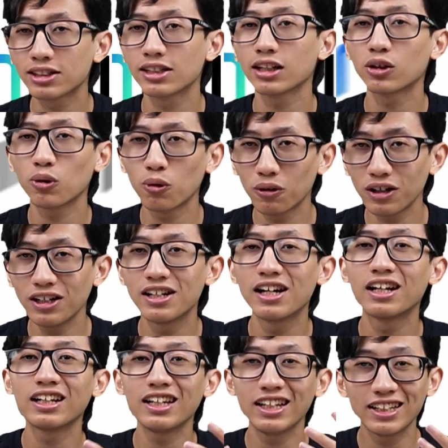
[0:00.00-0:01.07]
story
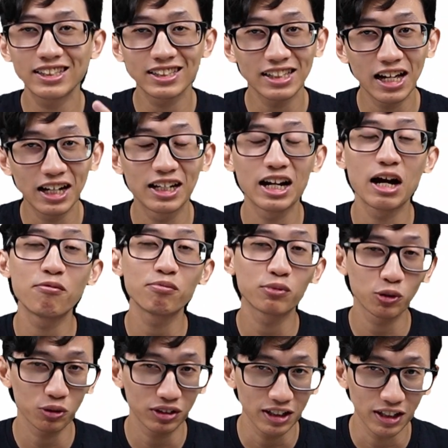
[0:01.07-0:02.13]
dari Instagram,
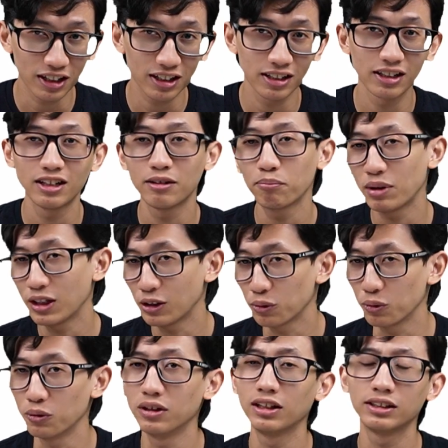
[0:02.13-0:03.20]
Twitter,
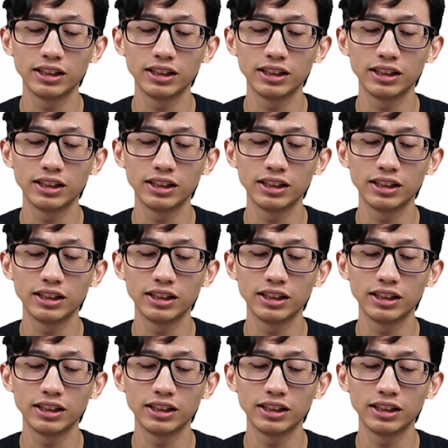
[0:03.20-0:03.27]
pintu.